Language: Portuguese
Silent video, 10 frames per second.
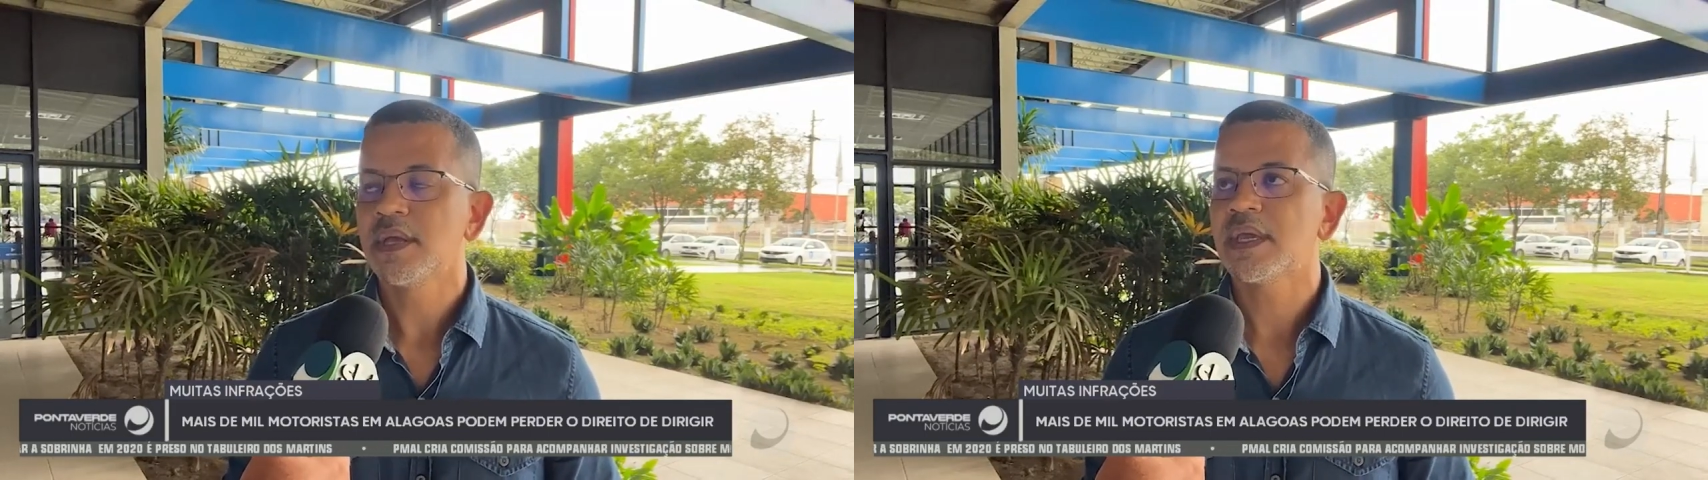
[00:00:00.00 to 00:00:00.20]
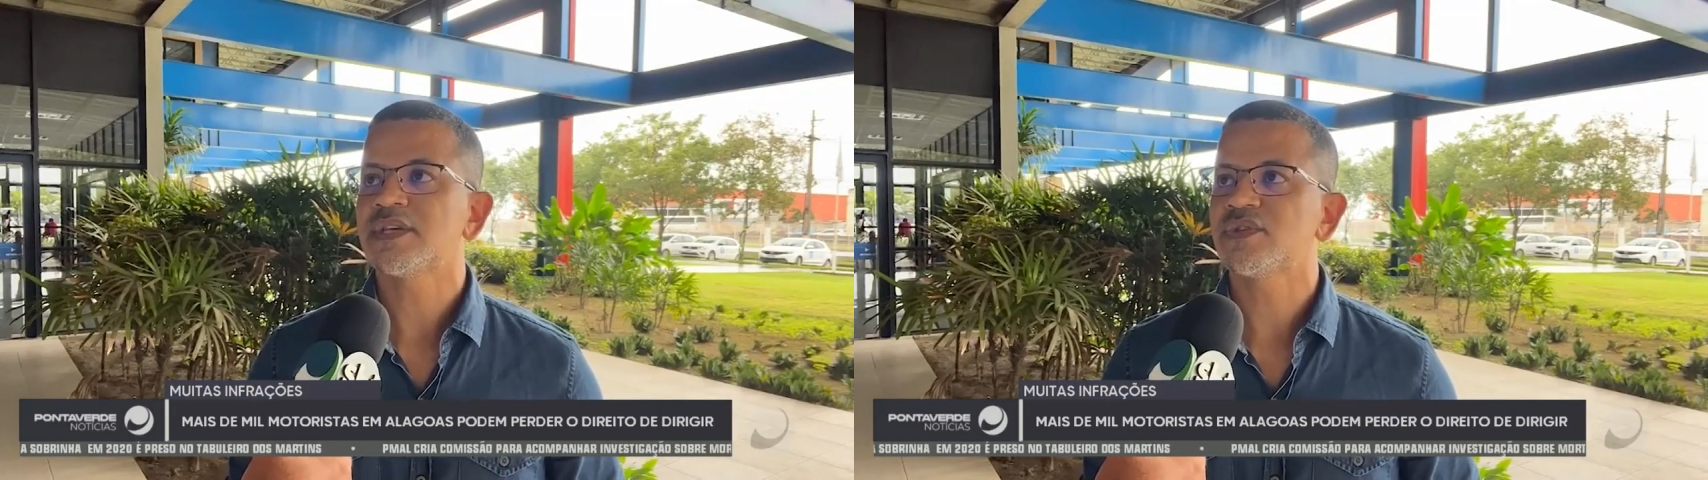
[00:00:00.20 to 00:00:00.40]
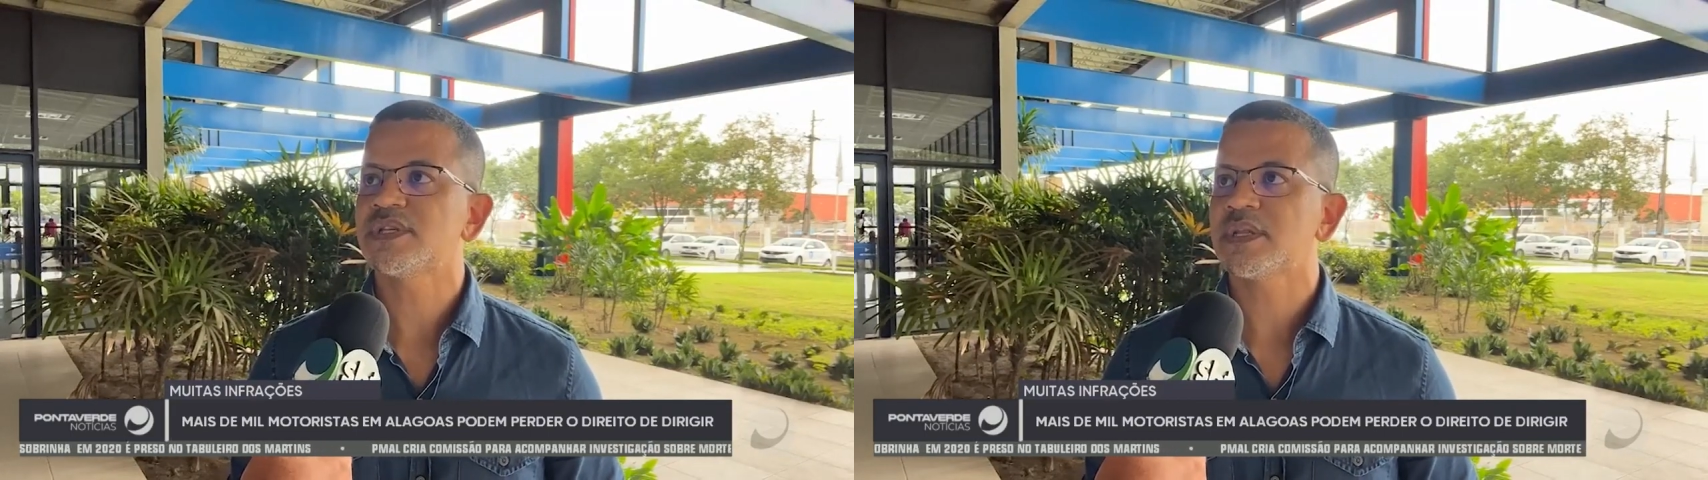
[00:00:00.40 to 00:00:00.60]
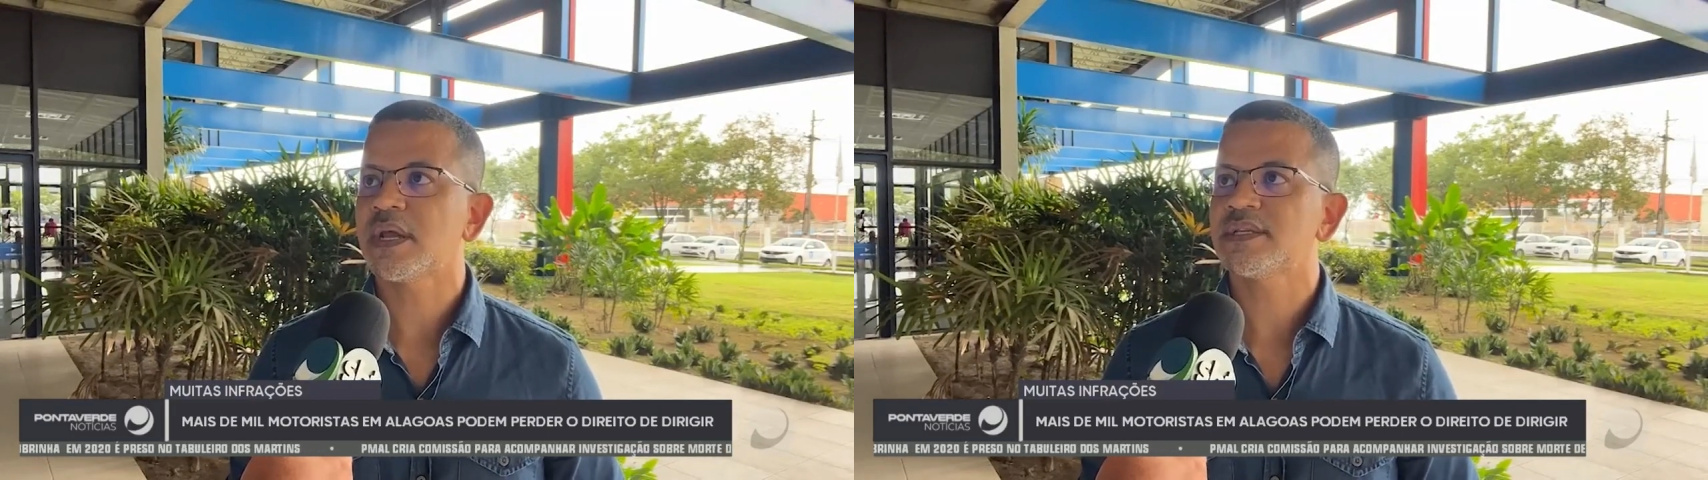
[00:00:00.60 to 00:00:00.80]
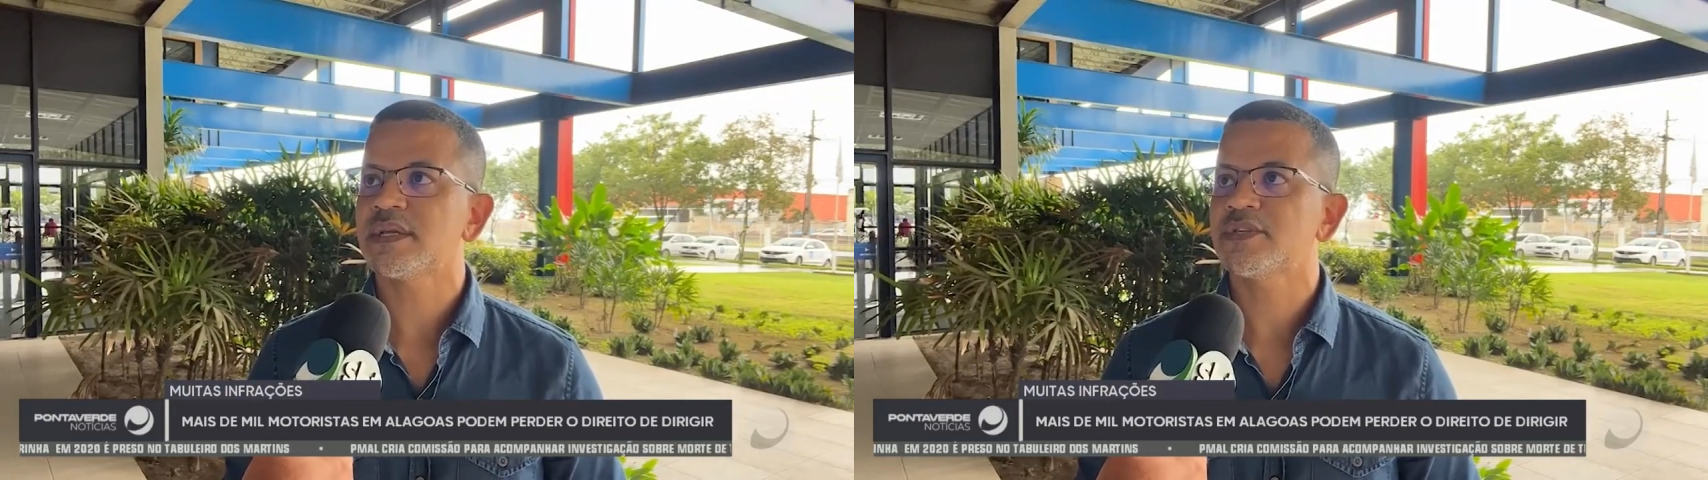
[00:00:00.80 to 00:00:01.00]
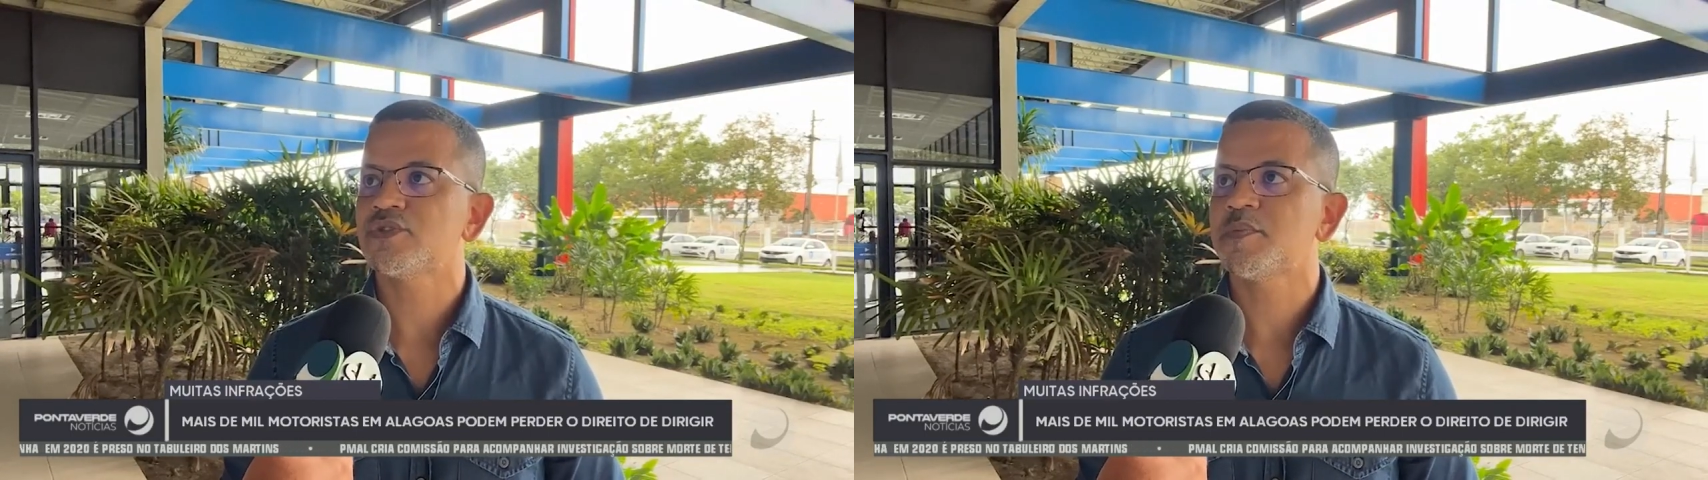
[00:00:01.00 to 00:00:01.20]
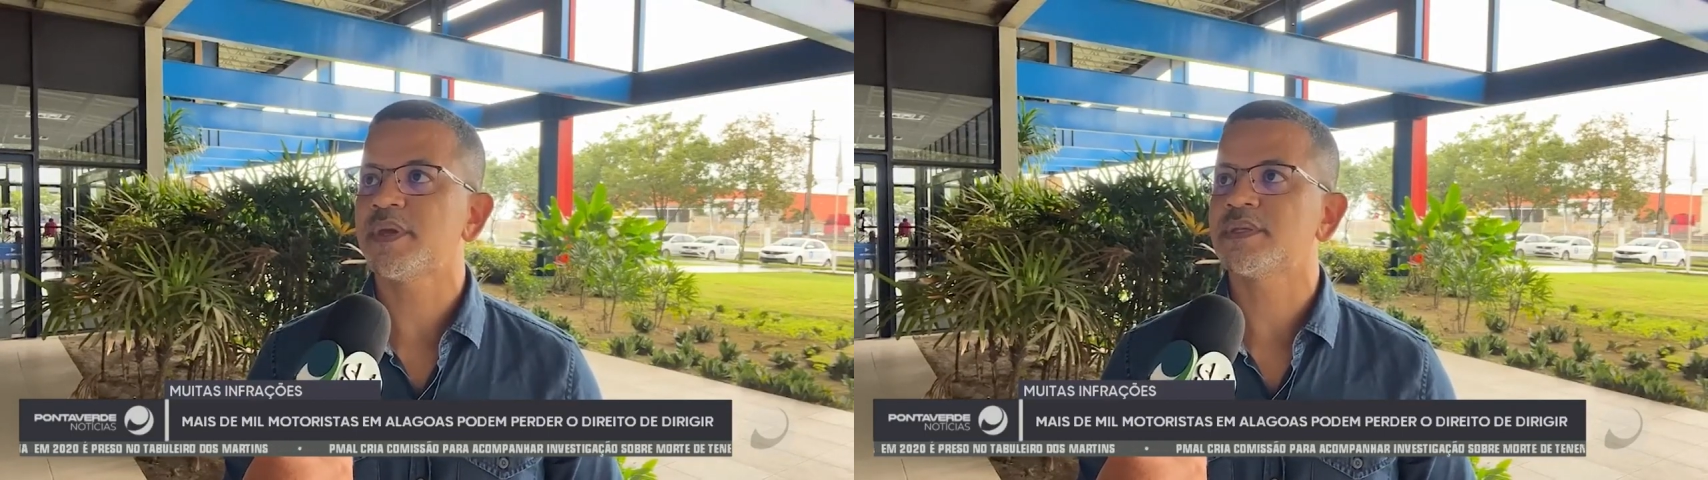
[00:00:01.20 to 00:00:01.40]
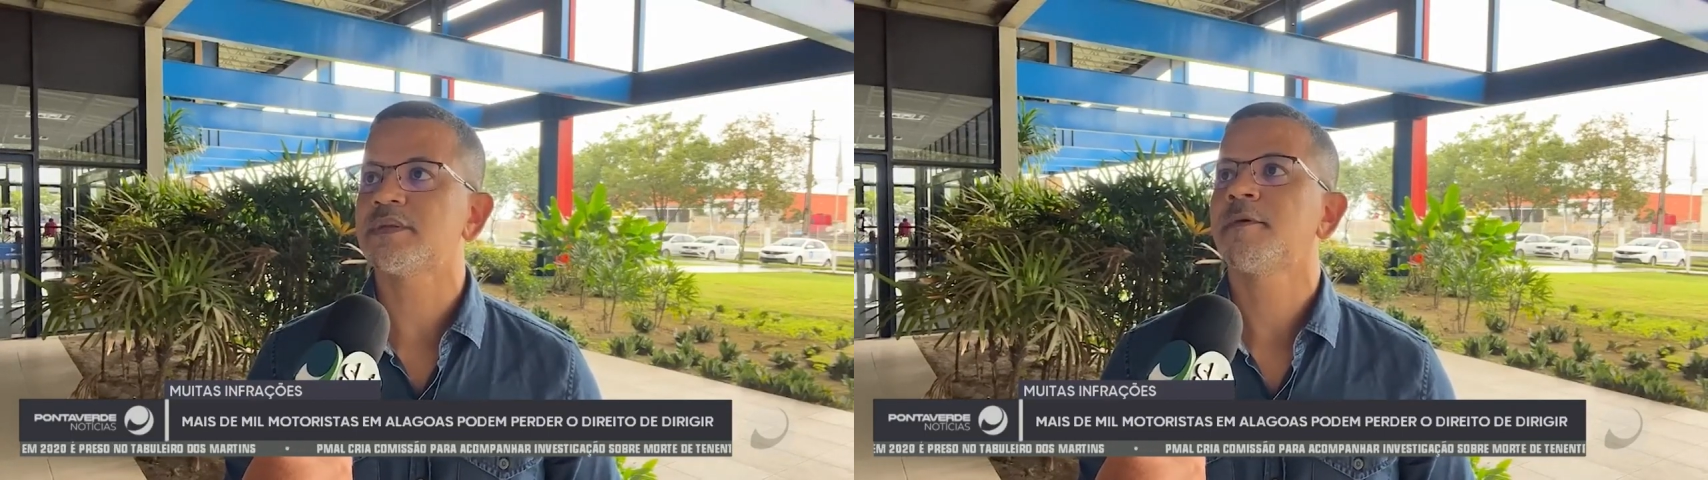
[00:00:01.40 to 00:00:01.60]
que a sua CNH será
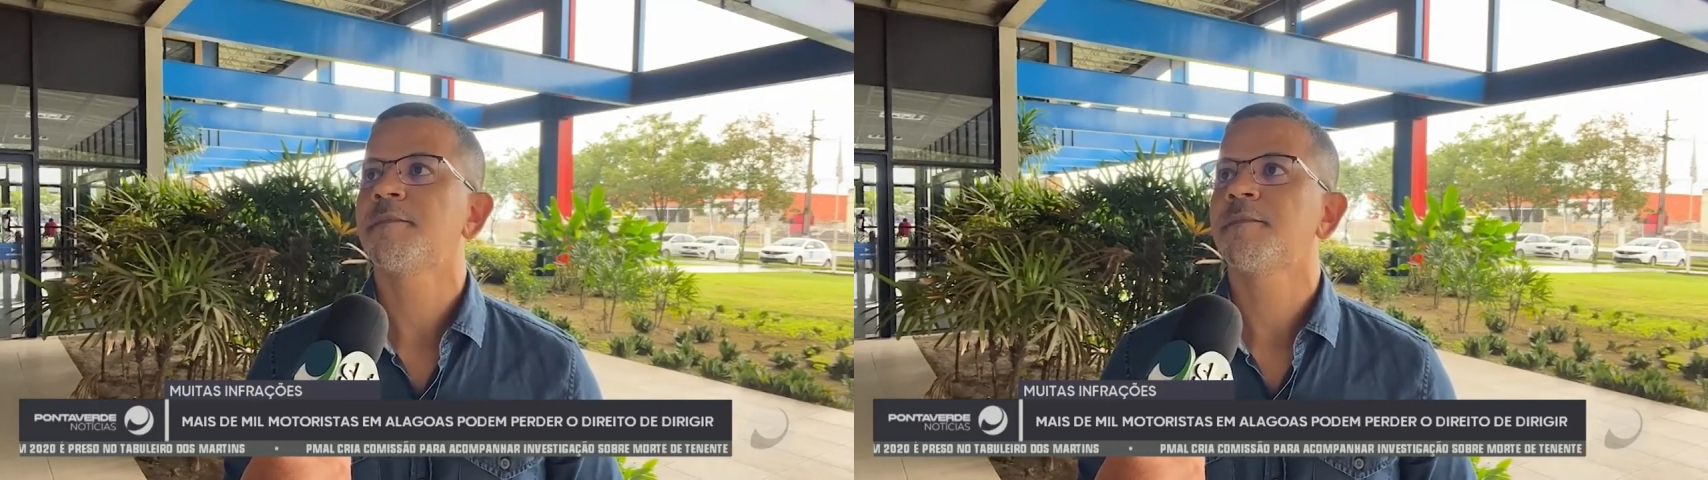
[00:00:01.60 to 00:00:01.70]
suspensa.